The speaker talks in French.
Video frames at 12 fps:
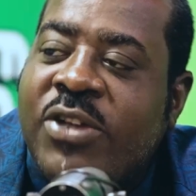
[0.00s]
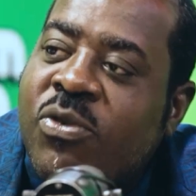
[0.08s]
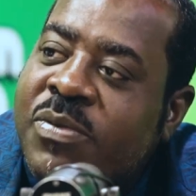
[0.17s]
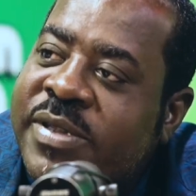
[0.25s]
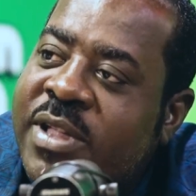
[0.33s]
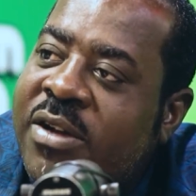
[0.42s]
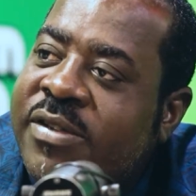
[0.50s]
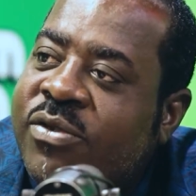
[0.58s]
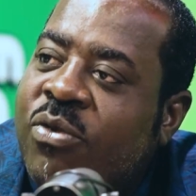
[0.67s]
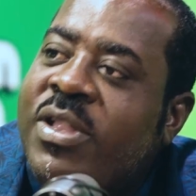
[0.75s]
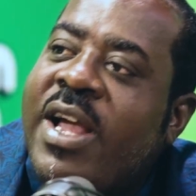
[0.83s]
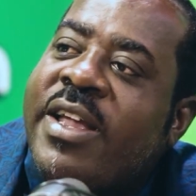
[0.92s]
la substance,
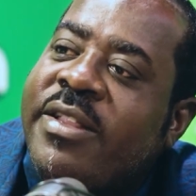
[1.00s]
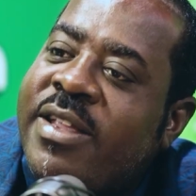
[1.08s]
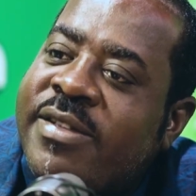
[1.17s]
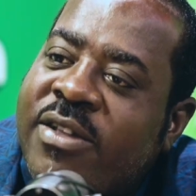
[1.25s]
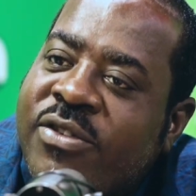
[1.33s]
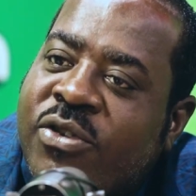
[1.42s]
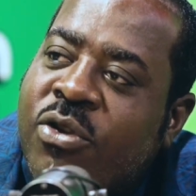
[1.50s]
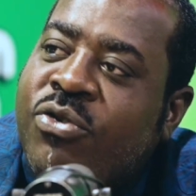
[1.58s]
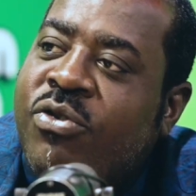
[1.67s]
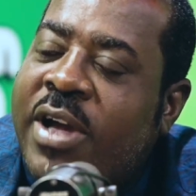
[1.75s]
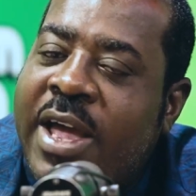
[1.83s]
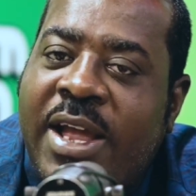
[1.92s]
toute la quintessence
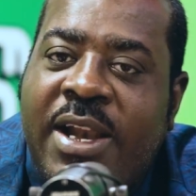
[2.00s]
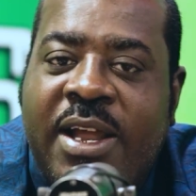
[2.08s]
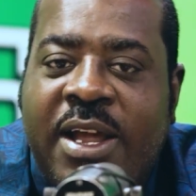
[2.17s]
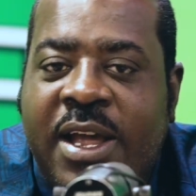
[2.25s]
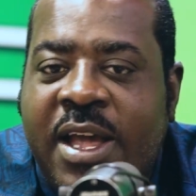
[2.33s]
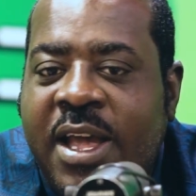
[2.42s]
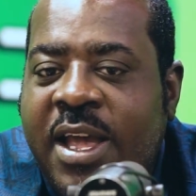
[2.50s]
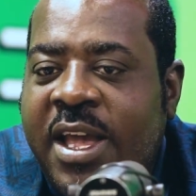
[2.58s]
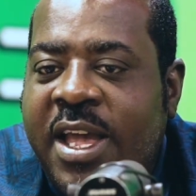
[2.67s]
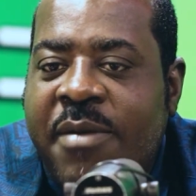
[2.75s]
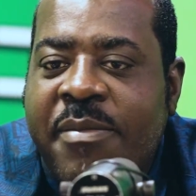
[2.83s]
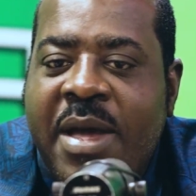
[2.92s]
culturelle euh,
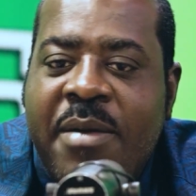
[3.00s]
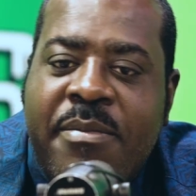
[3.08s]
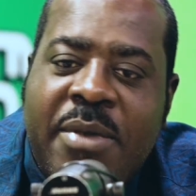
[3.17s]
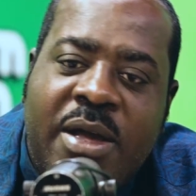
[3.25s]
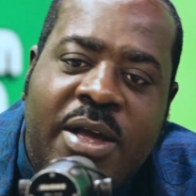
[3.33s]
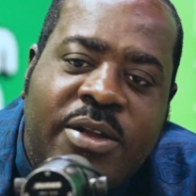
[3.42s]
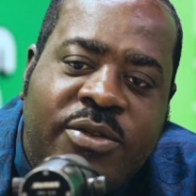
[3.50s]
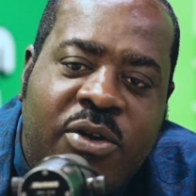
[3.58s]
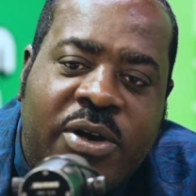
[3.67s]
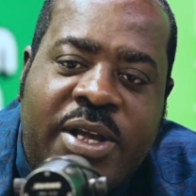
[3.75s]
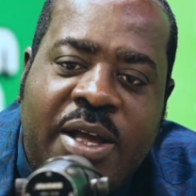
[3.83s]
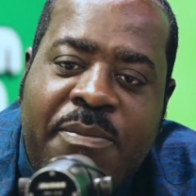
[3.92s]
et même euh,
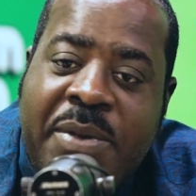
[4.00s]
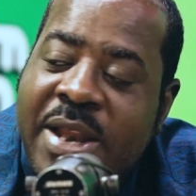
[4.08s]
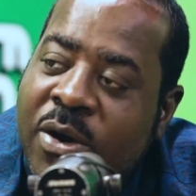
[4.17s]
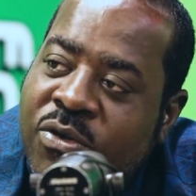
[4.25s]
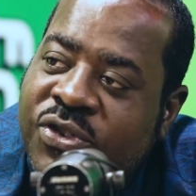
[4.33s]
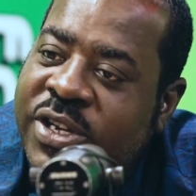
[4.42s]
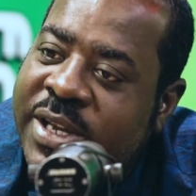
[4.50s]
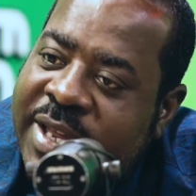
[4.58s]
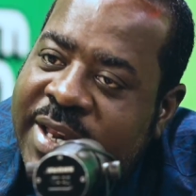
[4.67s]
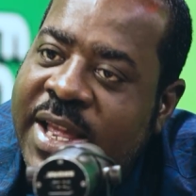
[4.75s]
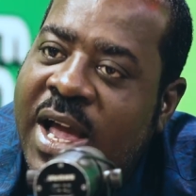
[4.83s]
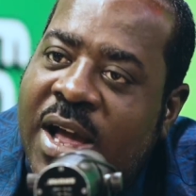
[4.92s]
donc pédagogique
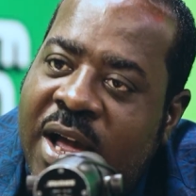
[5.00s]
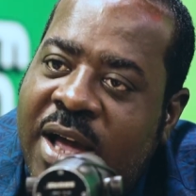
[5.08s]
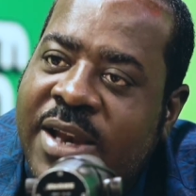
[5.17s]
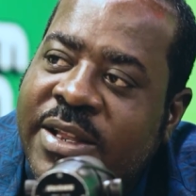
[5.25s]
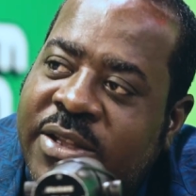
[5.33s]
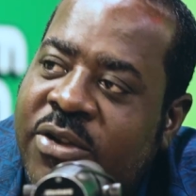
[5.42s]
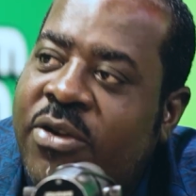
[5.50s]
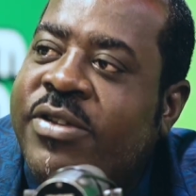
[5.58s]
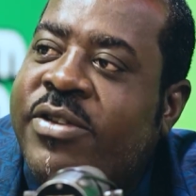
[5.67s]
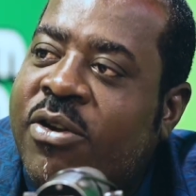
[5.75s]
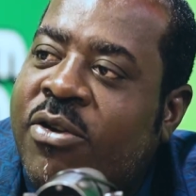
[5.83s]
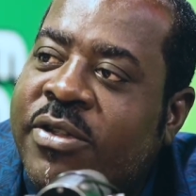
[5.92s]
qu'il y a à l'intérieur de
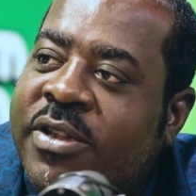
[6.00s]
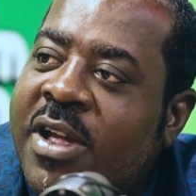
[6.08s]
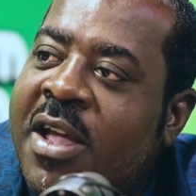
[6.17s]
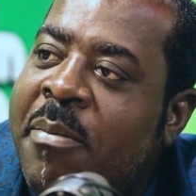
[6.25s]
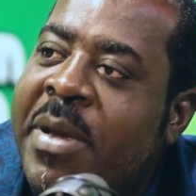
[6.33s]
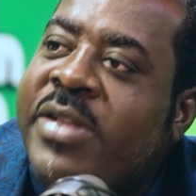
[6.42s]
ces comptes. À